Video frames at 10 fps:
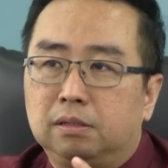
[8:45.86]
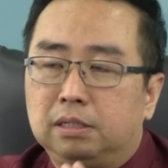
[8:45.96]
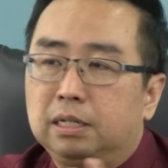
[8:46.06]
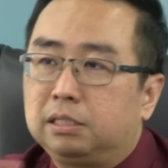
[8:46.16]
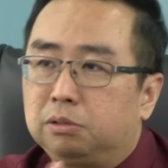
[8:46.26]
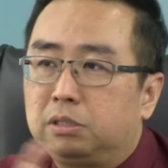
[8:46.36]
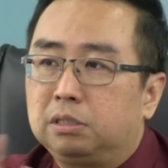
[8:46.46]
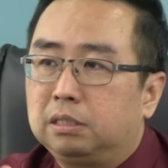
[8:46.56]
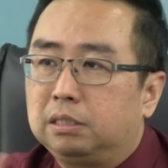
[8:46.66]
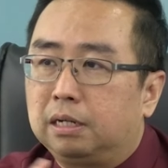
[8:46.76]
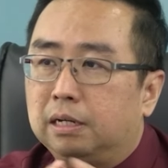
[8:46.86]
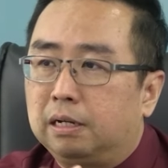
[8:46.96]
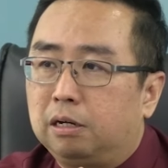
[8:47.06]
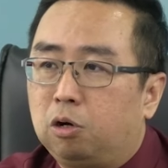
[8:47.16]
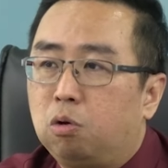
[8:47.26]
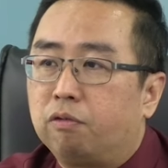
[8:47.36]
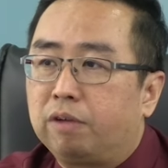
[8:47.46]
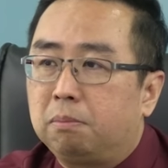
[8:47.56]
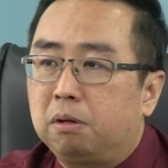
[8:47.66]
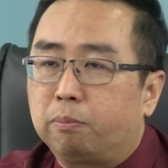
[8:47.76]
这个就是呃 whole
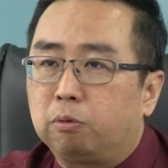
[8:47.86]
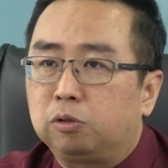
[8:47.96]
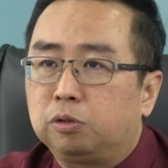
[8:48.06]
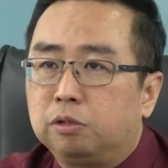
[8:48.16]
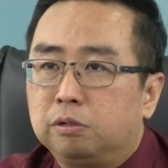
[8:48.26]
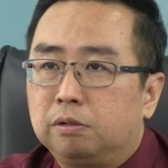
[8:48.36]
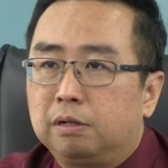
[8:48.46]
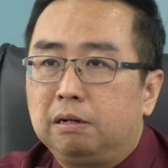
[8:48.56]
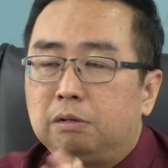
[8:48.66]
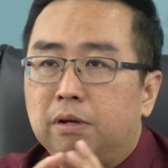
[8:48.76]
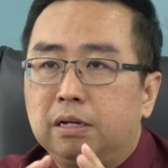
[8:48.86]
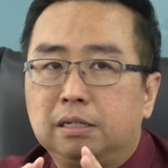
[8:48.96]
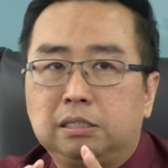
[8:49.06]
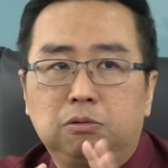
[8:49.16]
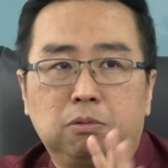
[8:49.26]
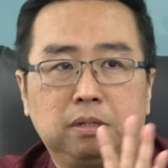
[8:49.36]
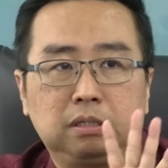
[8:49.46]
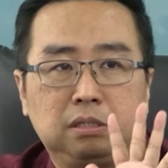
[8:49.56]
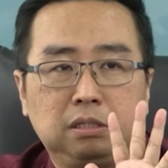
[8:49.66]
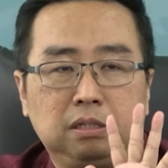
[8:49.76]
of government approach，然后另外一个是我
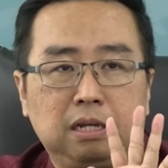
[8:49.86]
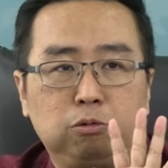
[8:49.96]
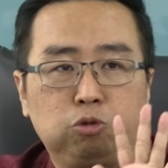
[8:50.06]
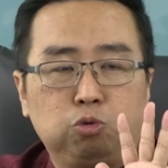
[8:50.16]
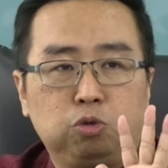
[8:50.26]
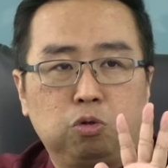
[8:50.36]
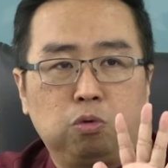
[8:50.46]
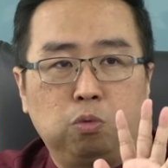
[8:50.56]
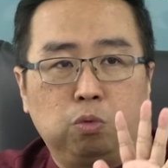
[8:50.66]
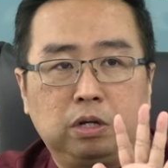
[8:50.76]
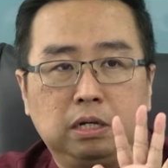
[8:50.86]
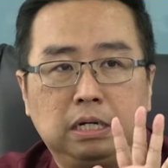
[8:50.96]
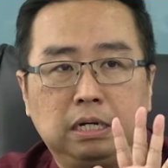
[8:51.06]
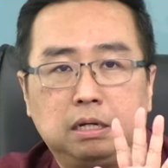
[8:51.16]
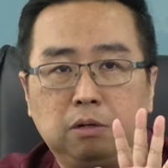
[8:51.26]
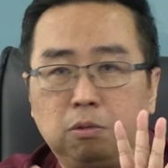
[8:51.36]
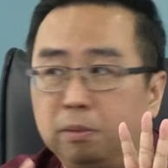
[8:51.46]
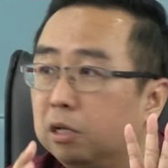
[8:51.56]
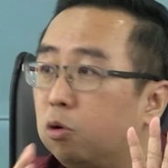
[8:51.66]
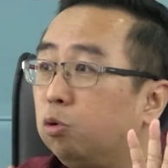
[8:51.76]
是要注重五个我
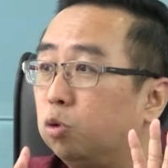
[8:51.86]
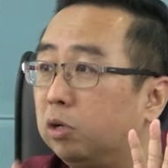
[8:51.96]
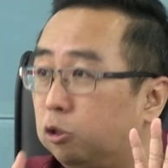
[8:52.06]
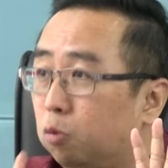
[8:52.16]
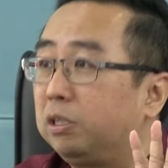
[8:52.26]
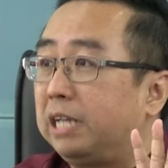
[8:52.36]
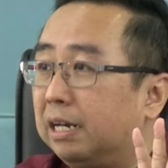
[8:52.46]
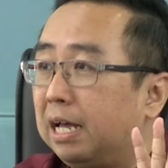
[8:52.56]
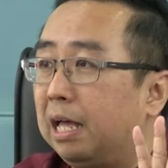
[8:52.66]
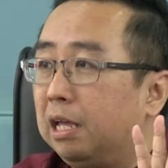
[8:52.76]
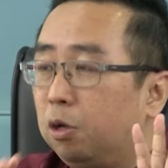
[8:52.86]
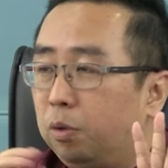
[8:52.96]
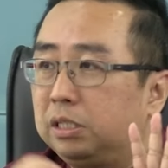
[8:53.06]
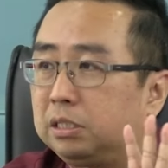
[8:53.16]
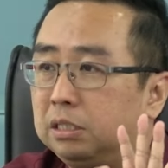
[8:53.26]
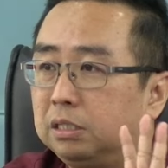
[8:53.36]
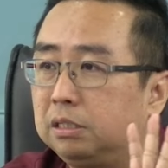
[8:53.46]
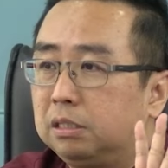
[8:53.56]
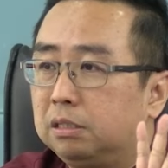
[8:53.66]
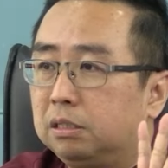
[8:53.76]
们的工作的重点呢，会是
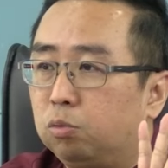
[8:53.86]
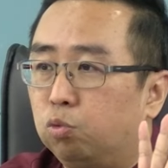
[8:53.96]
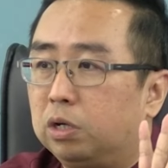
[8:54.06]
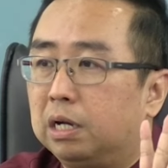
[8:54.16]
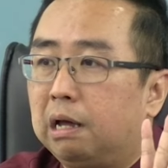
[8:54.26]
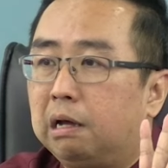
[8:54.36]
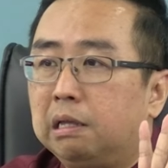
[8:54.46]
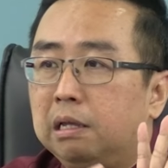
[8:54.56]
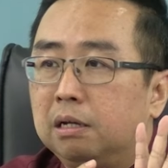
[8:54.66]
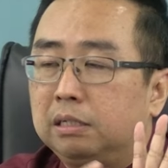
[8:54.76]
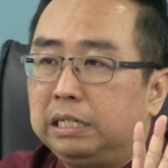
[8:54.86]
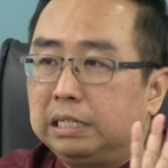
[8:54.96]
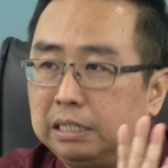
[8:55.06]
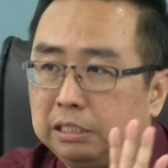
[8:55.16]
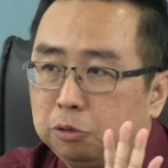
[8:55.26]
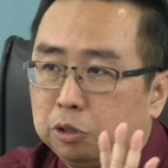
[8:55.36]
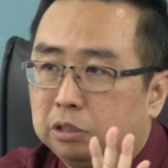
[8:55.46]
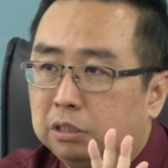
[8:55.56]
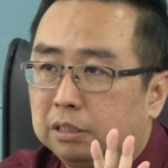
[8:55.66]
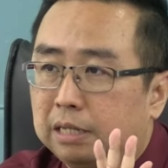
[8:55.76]
五个啦。第一个就
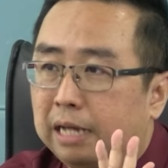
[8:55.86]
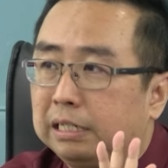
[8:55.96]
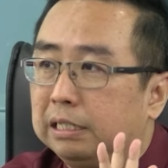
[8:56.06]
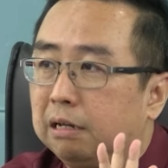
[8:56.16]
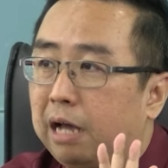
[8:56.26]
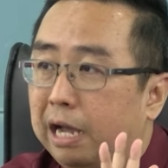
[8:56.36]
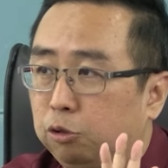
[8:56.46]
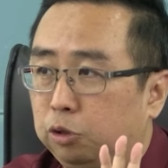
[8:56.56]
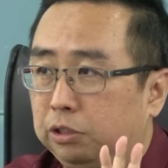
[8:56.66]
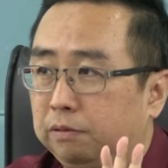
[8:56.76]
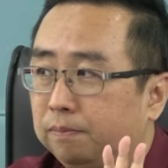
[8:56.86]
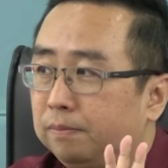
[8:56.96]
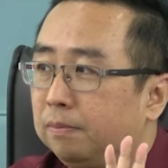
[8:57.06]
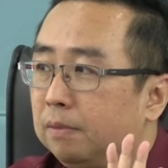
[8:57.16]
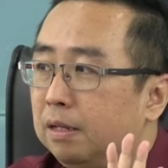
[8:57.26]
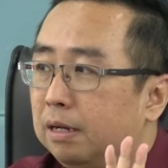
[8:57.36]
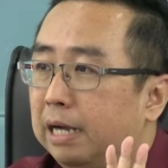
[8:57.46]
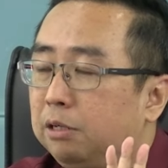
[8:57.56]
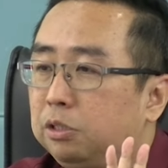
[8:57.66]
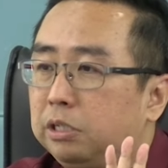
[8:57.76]
是刚才提到的
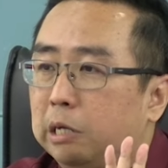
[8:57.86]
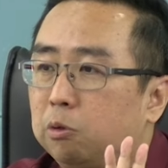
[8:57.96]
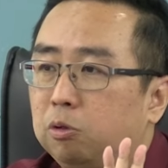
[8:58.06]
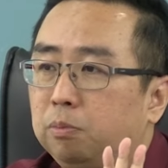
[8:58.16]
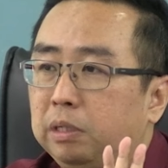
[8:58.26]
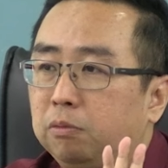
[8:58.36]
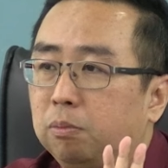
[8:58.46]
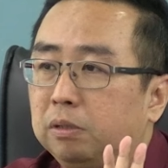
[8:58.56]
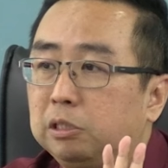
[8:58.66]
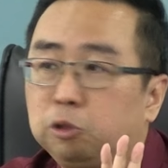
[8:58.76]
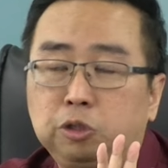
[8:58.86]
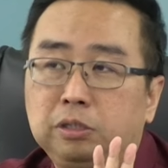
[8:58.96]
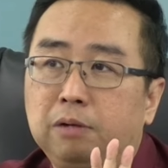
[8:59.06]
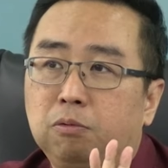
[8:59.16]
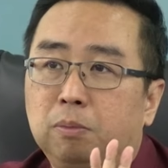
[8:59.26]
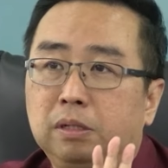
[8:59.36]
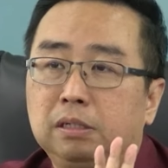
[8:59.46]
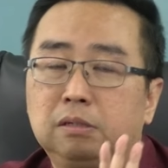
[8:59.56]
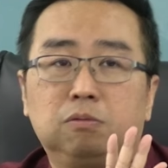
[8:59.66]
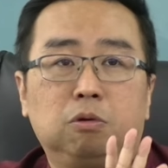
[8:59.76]
hydrogen，hydrogen economy，我们是去年我
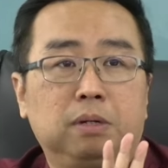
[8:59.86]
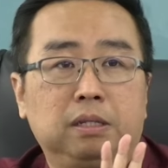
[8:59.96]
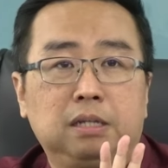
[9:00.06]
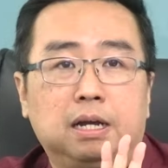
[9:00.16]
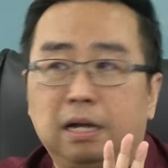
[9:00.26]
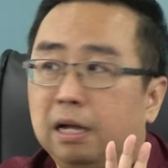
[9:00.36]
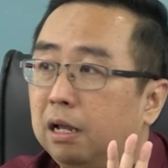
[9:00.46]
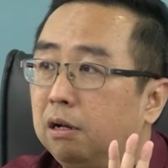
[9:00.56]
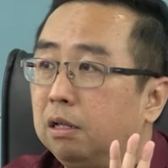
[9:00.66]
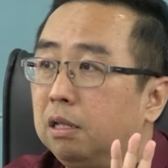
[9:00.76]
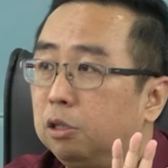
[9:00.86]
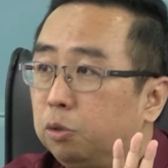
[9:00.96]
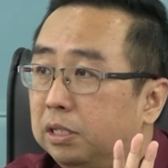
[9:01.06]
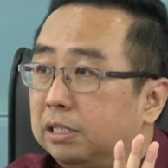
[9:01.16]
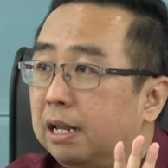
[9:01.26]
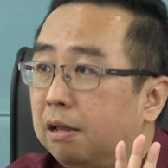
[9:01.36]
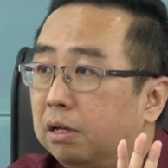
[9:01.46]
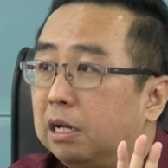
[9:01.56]
们我们啊推荐了那